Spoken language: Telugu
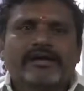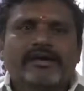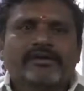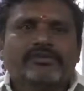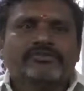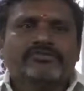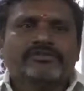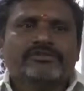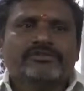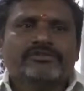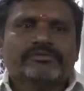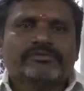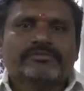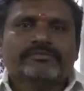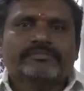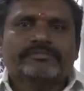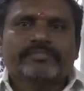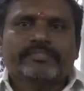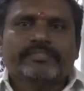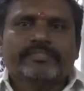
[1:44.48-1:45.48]
ఆలోచనతో
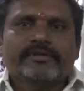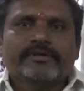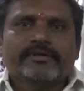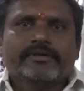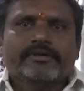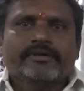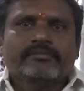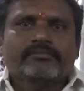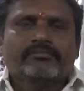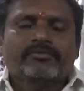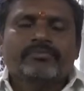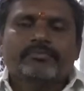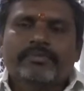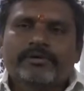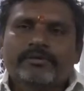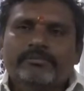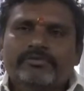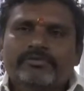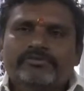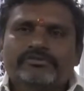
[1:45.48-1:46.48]
ముప్పై
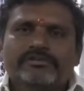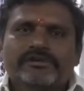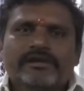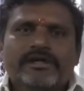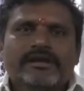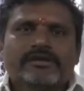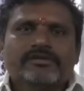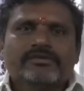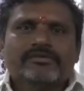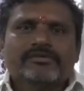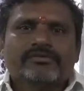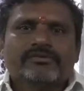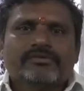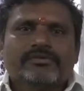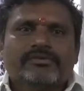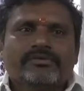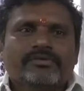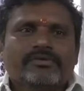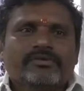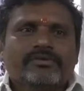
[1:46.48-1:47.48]
మూడు జిల్లాల్లో
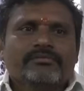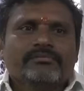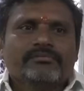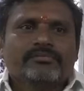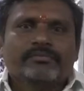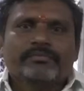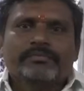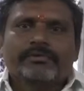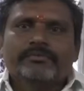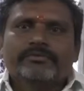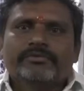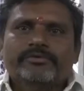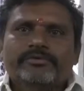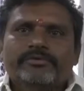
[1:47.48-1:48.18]
ముప్పై మూడు